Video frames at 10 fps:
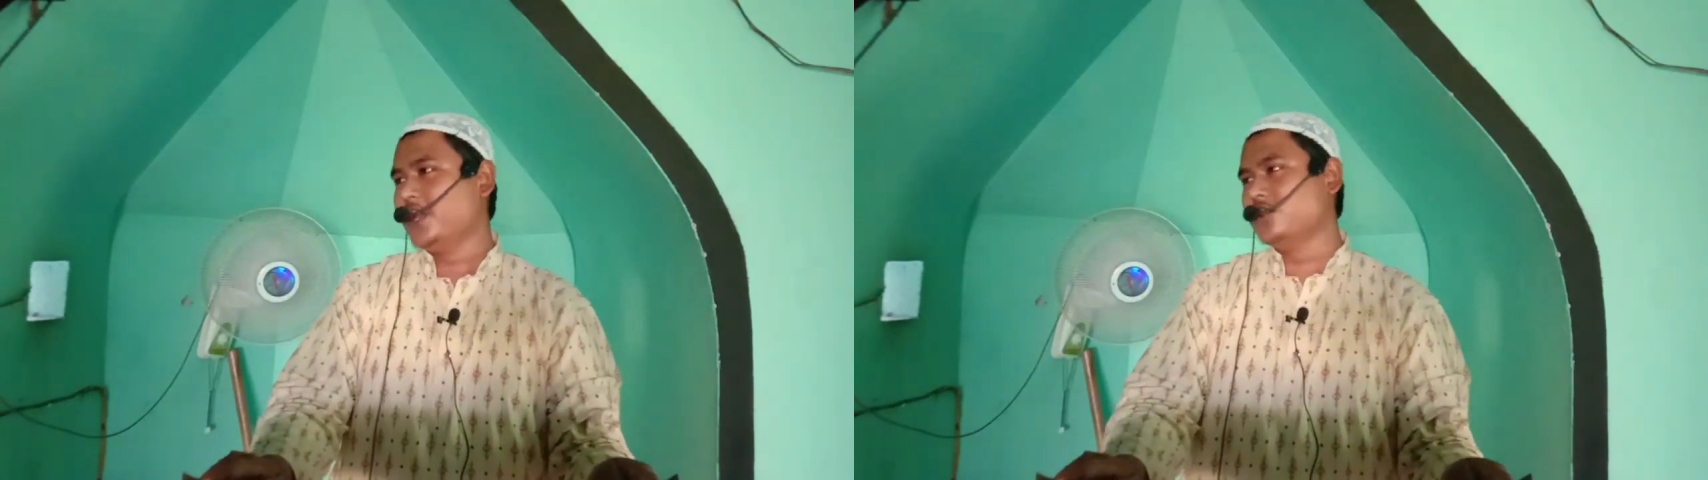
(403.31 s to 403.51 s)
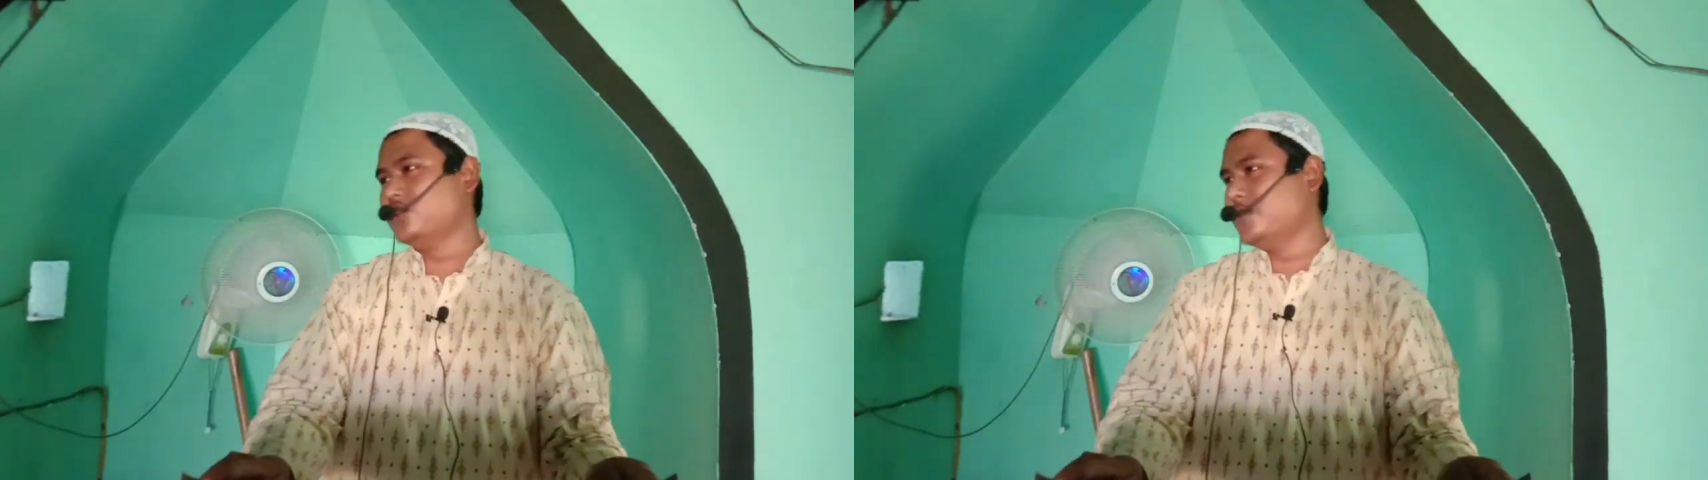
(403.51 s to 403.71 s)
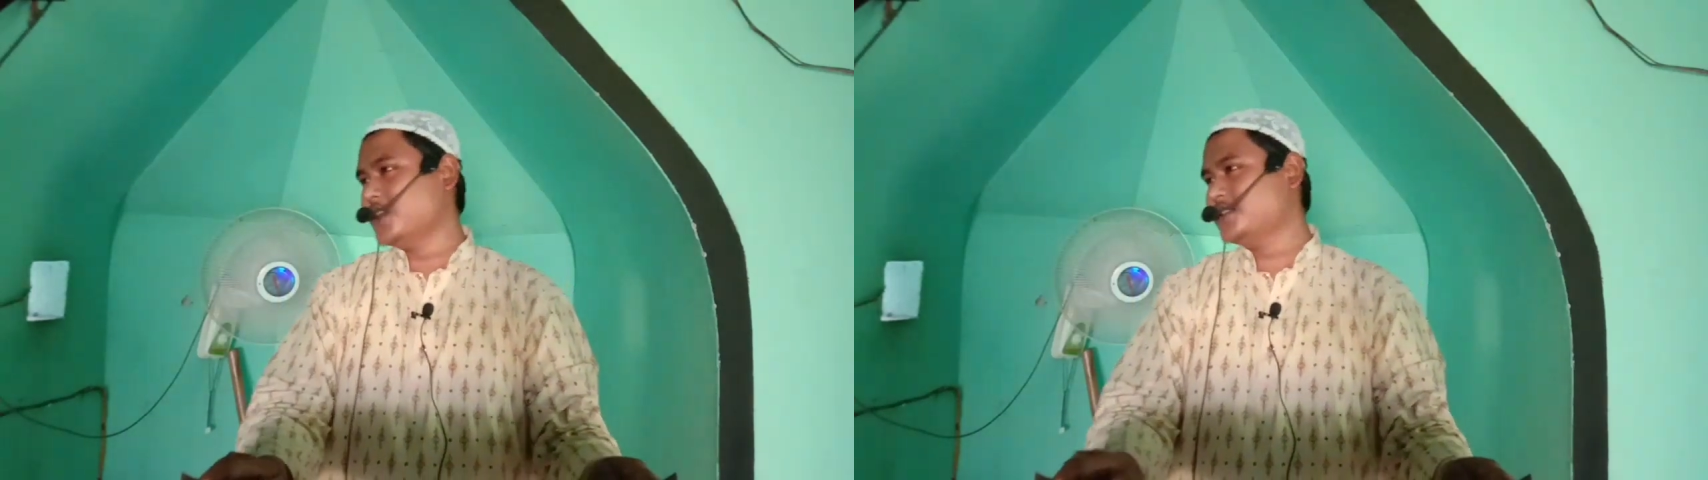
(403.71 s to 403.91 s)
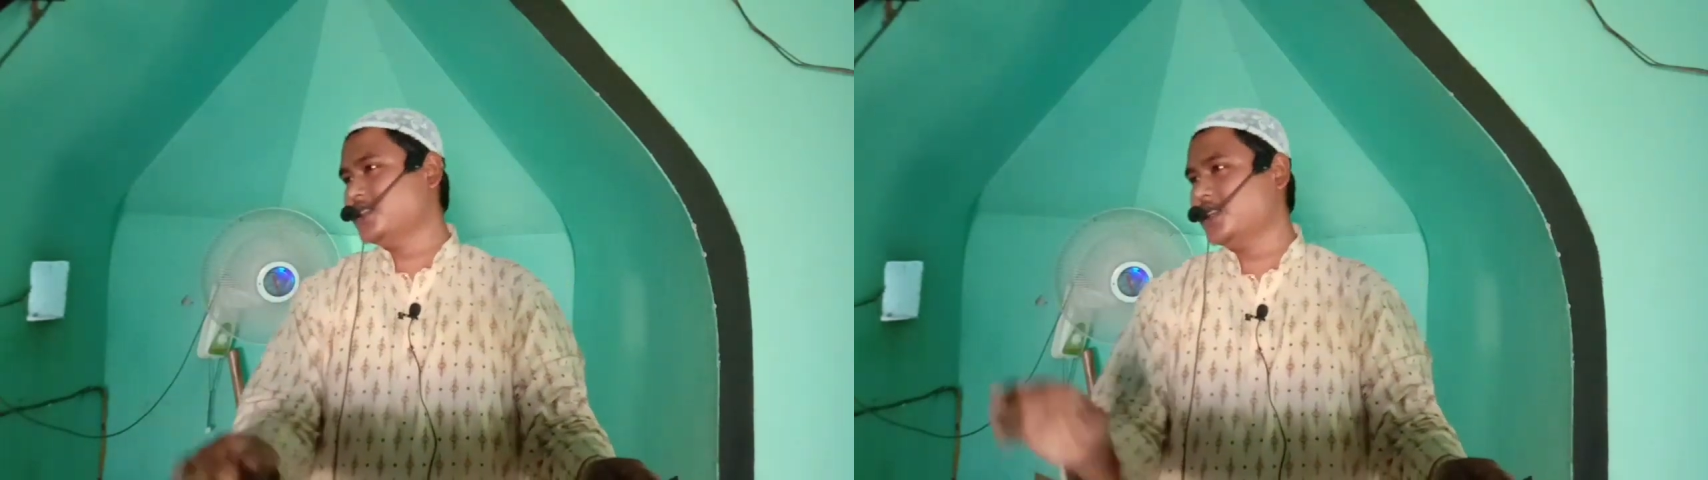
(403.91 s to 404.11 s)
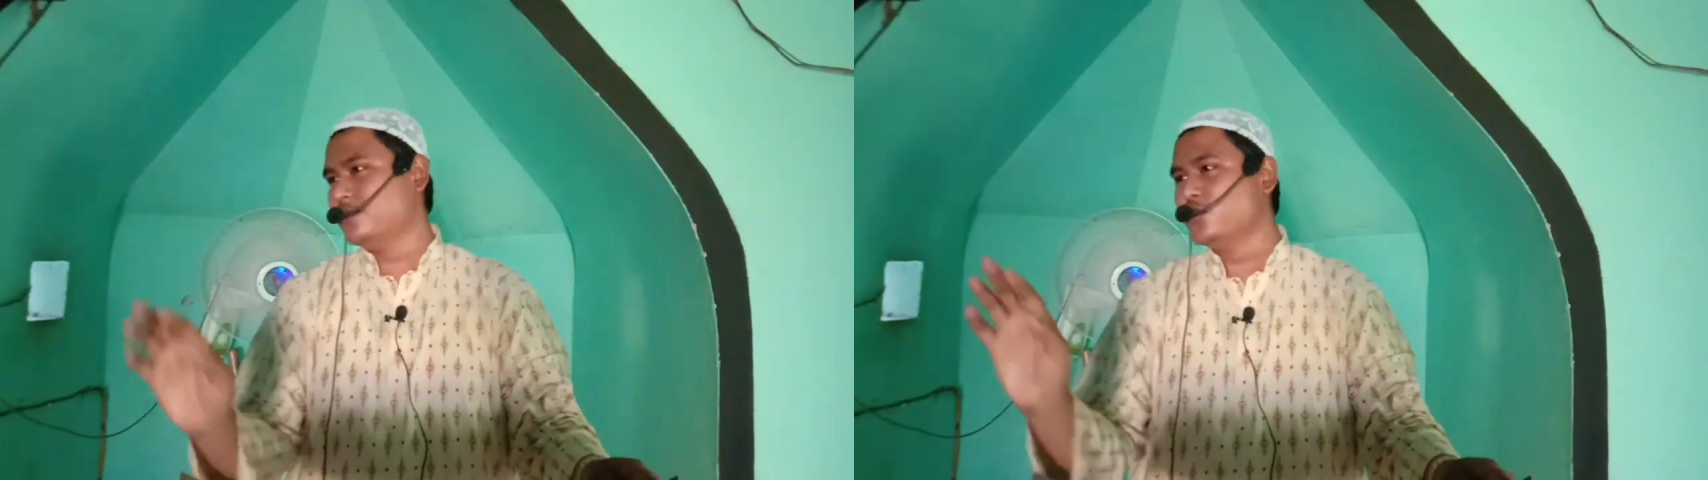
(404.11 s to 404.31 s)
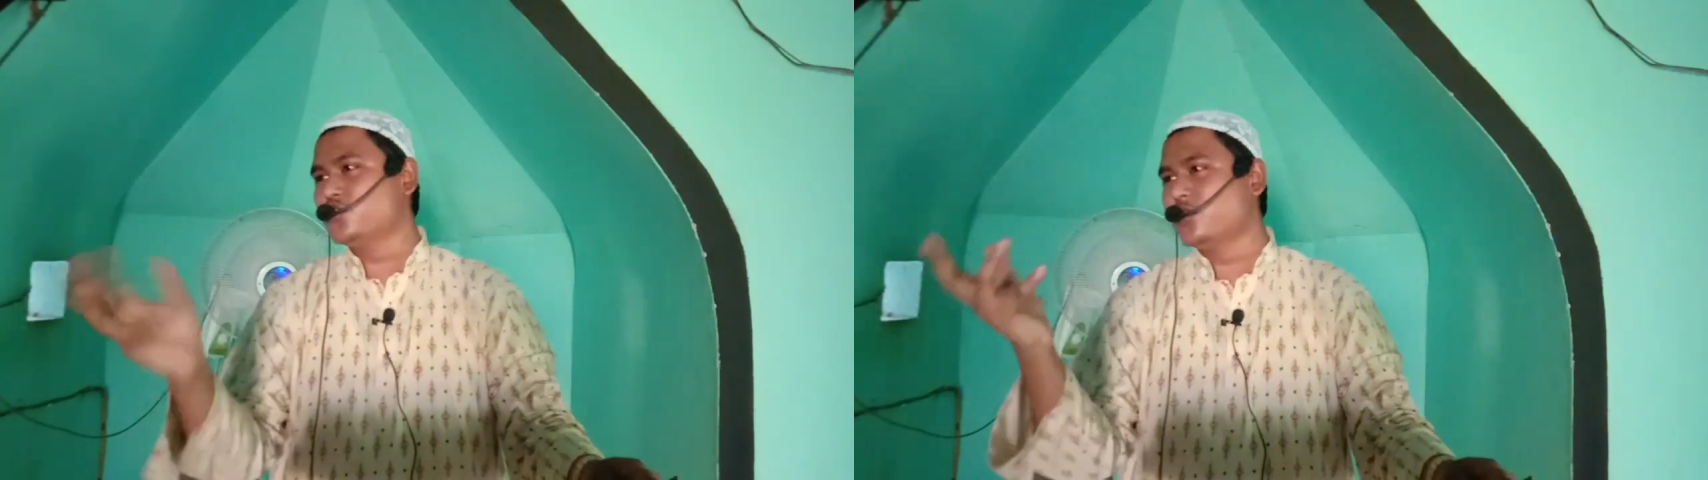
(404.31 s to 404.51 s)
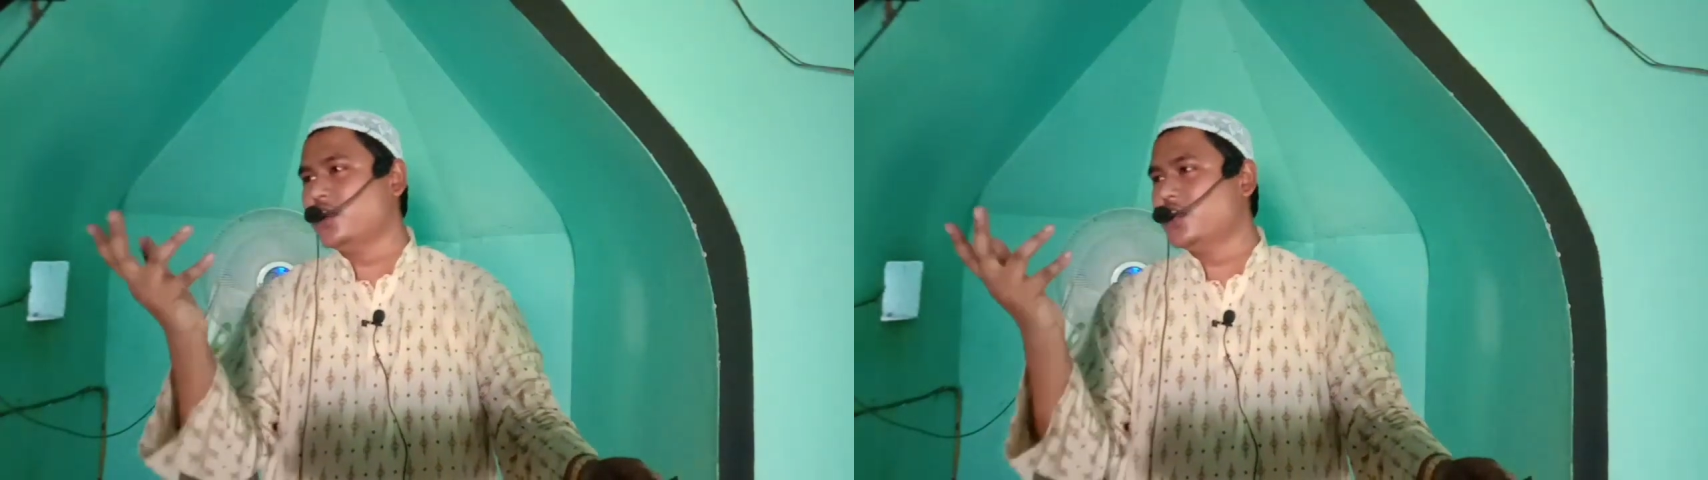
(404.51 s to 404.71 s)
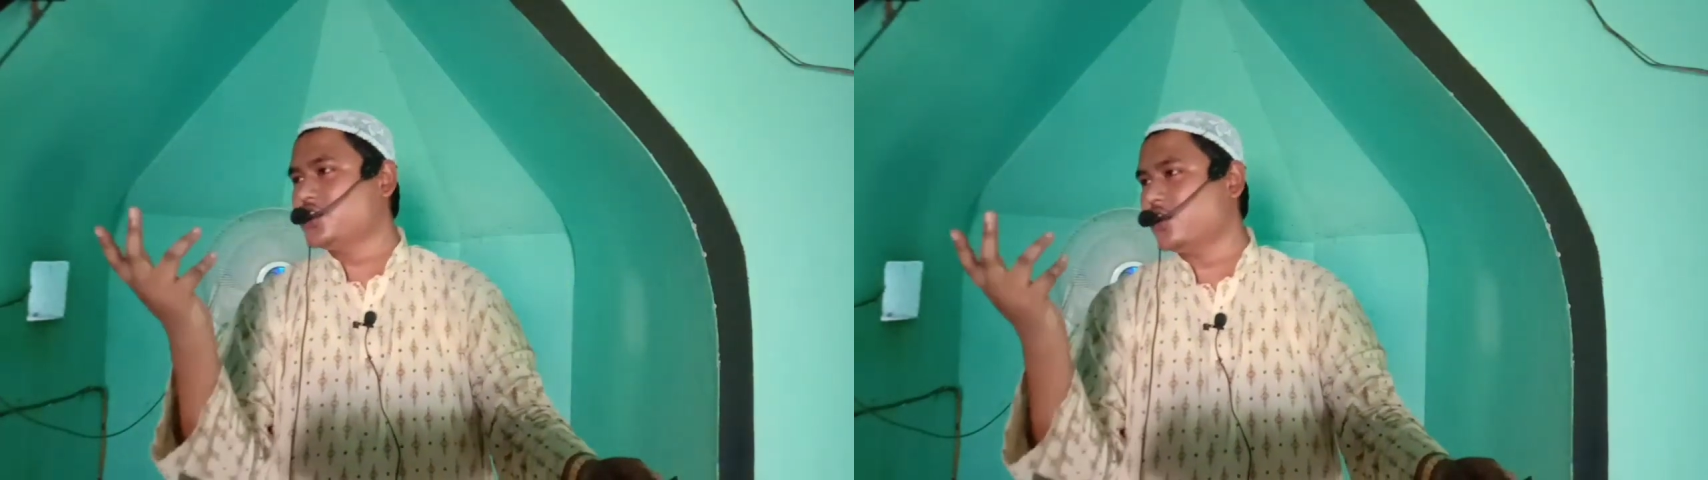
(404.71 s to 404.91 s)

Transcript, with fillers: কিন্তু মসজিদে মুসল্লি